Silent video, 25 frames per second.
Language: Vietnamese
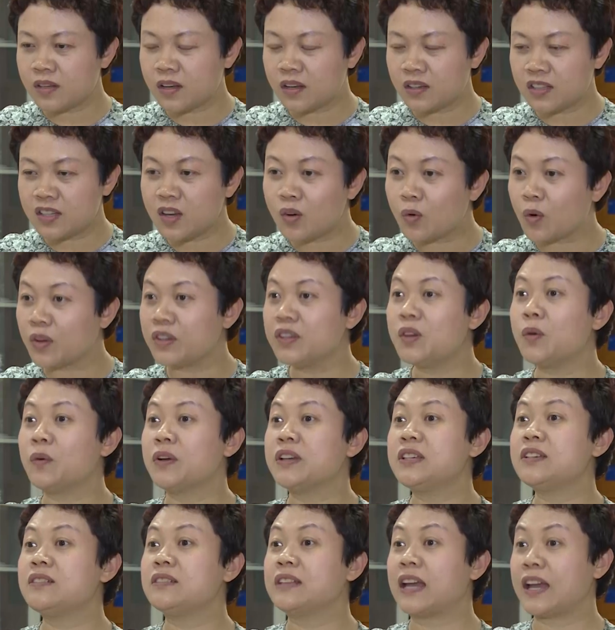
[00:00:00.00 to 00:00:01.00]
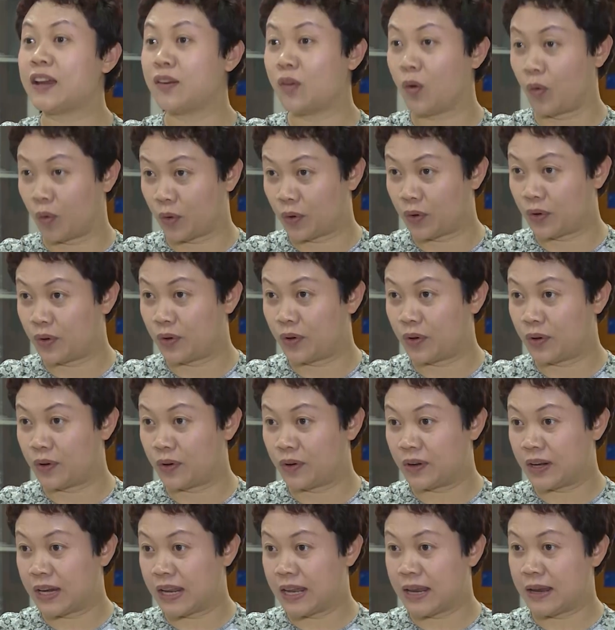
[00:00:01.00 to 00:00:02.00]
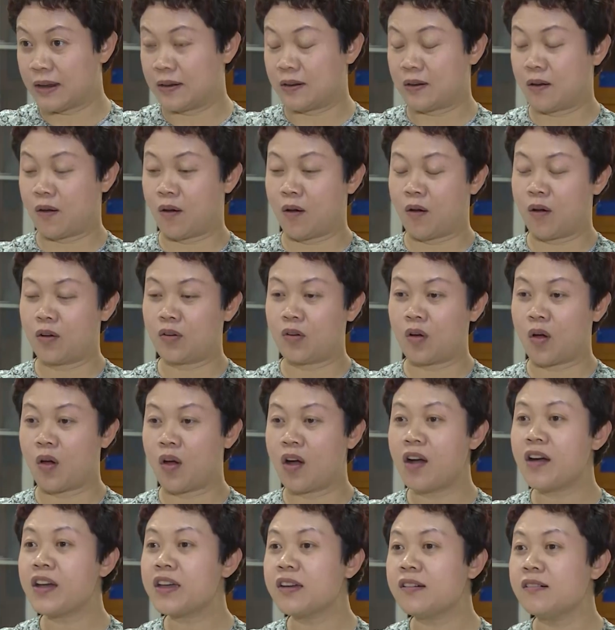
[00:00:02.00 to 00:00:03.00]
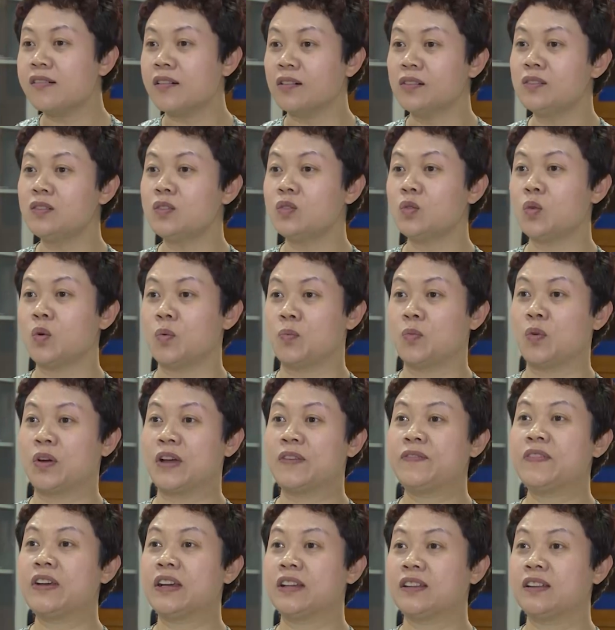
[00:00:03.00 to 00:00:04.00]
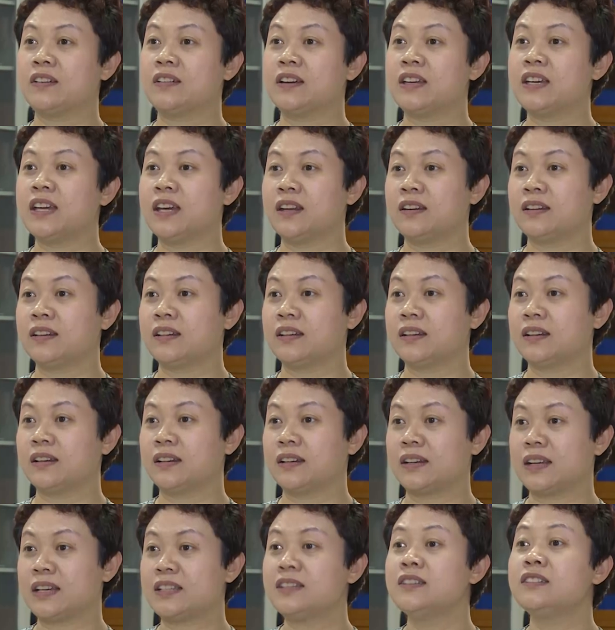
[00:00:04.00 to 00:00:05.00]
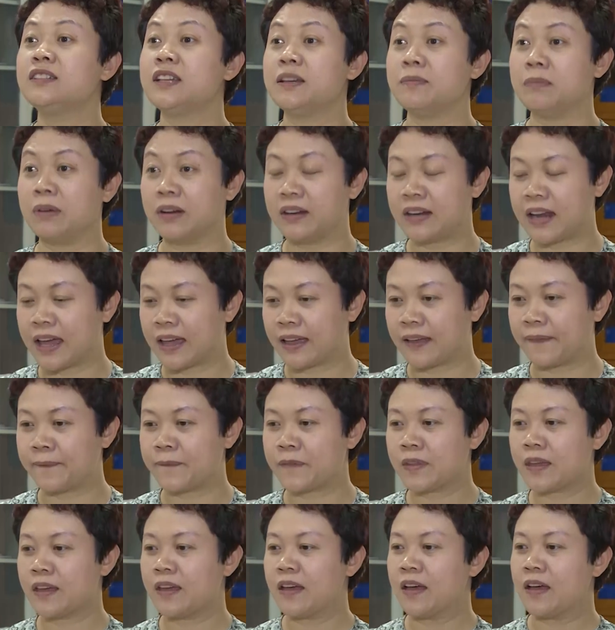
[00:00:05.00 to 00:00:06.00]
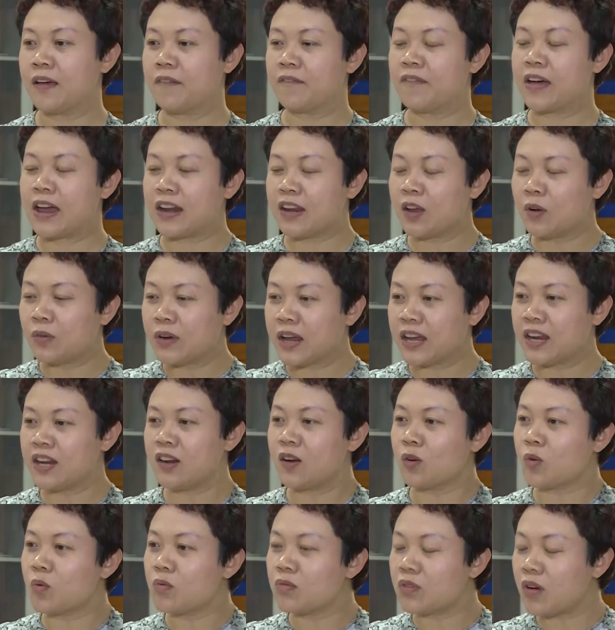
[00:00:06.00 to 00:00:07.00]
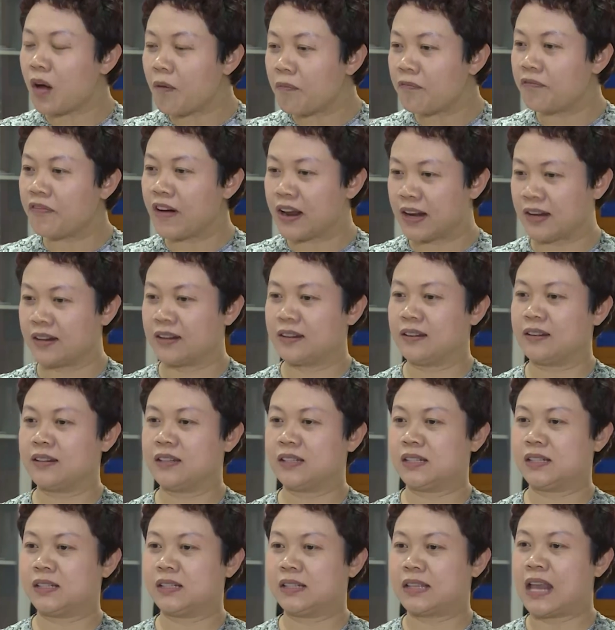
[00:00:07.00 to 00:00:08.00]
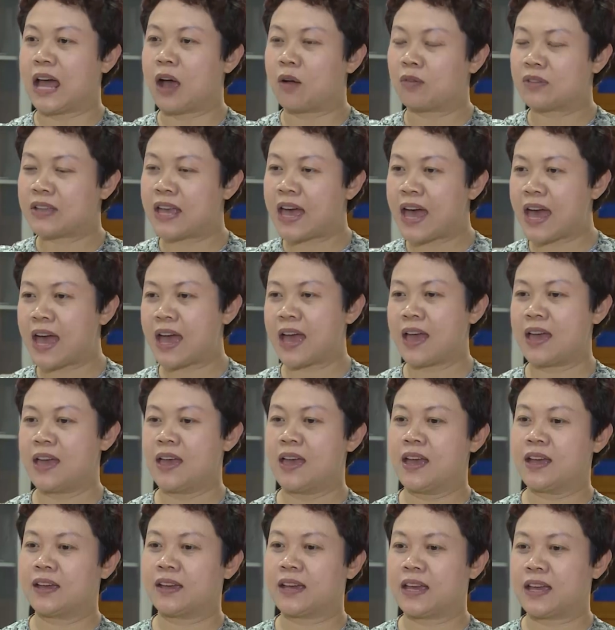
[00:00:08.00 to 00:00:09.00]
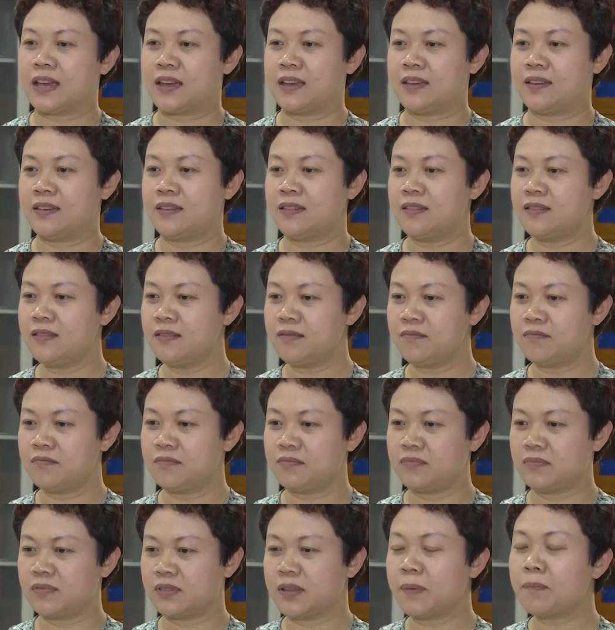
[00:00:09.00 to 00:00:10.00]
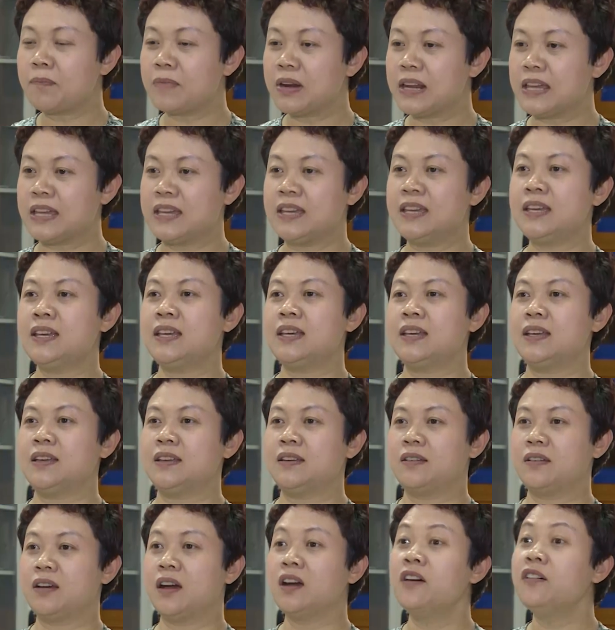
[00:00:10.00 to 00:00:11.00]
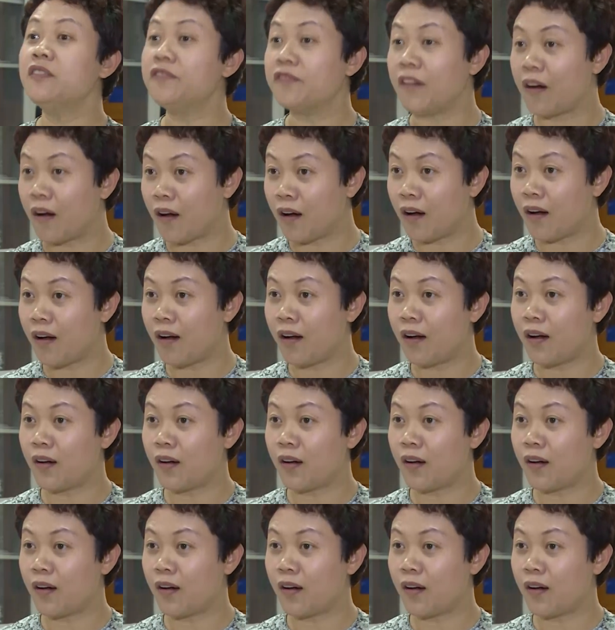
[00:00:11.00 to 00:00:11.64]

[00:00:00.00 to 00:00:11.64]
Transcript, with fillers: Chưa có nhiều cái sự thay đổi để nó có hơi hướng của một cái việc thực hiện cái chương trình mới này và điều đấy nó cũng góp phần tạo ra cái tâm lý ứng phó